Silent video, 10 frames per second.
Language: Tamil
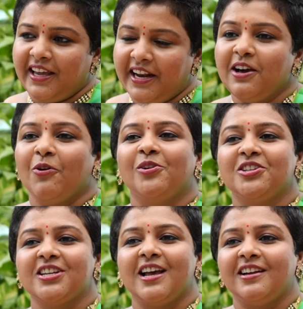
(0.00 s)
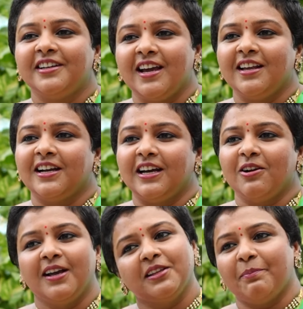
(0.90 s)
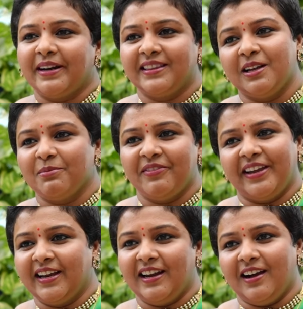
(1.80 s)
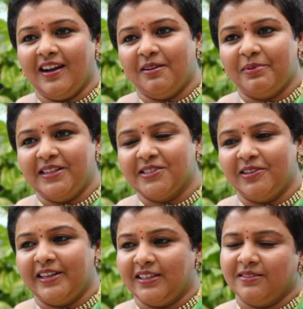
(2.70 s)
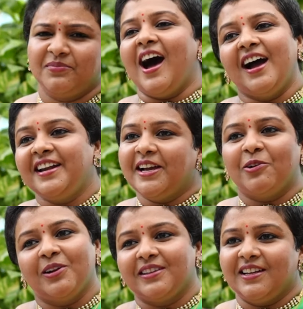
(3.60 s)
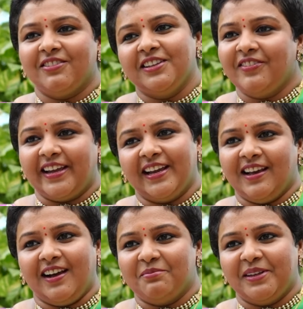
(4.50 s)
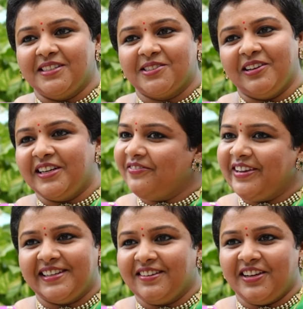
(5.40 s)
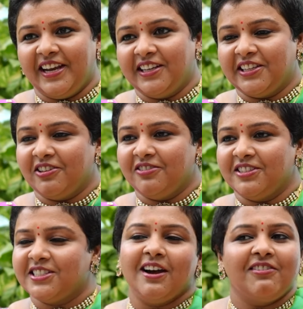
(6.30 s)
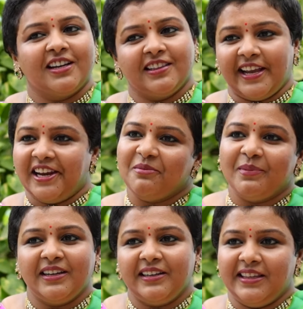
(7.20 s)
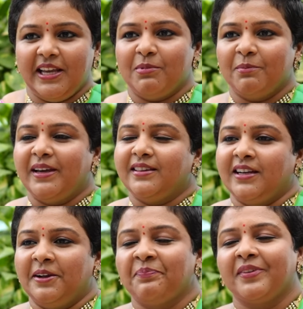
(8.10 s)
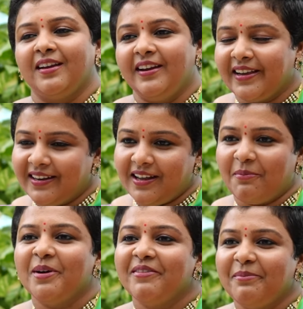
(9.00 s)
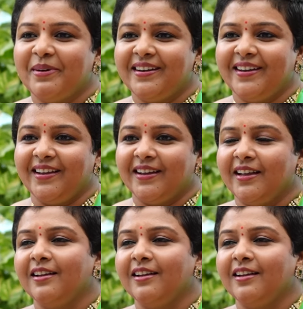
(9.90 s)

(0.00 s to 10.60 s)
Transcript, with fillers: என்ன ஒரிஜினாலிட்டியாக இருக்காரோ அந்த படத்தை நம்ம வைக்கலாம் அப்படின்னு சொல்லிட்டு ஆண்டி கோலத்தில் வந்து வைக்கலாம் அப்படின்னு சொல்லிட்டு வீட்டில் எடுத்துகிட்டு வந்து வச்சுட்டு அவருக்கு டெய்லியுமே தீபம் ஏற்றினேன் நீங்கள் நம்பவே மாட்டீங்க